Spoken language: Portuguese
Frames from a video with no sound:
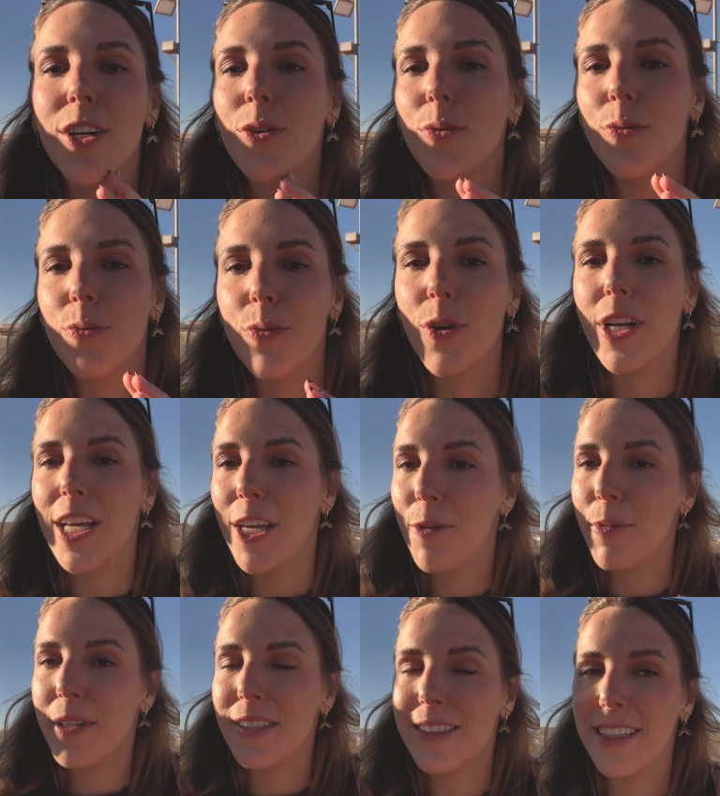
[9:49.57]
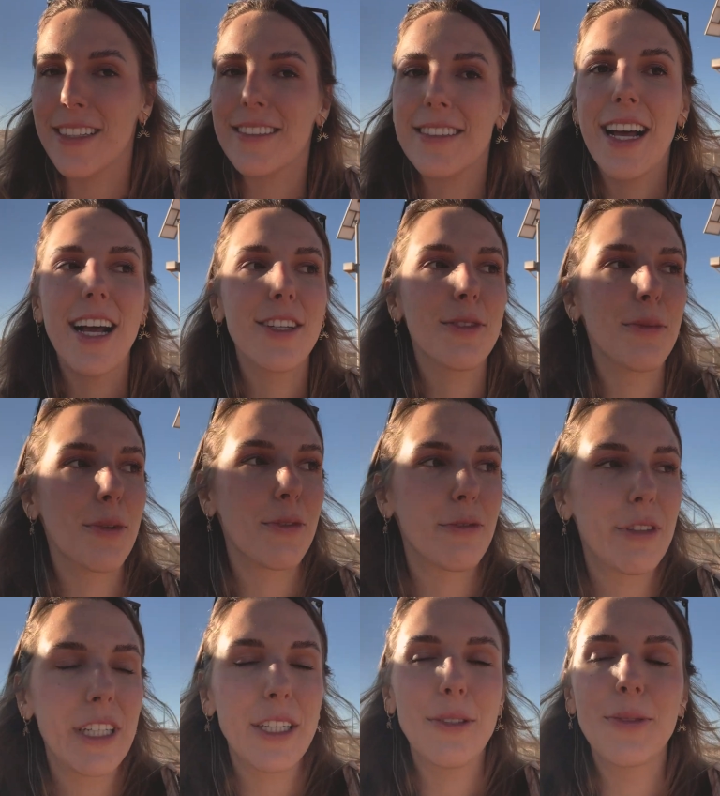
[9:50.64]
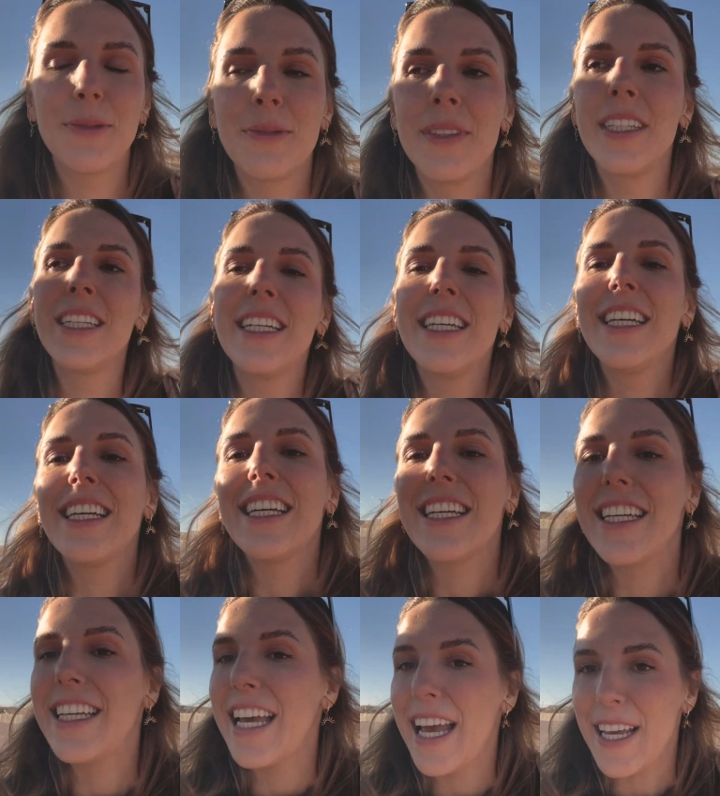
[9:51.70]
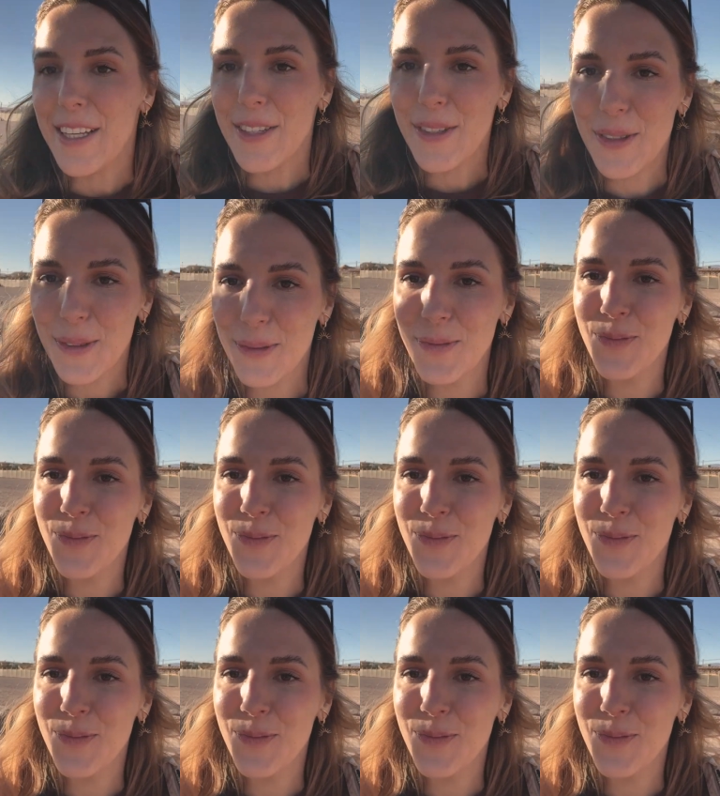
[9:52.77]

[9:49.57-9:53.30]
um foguinho pra se esquentar, tomar um vinho. E é isso.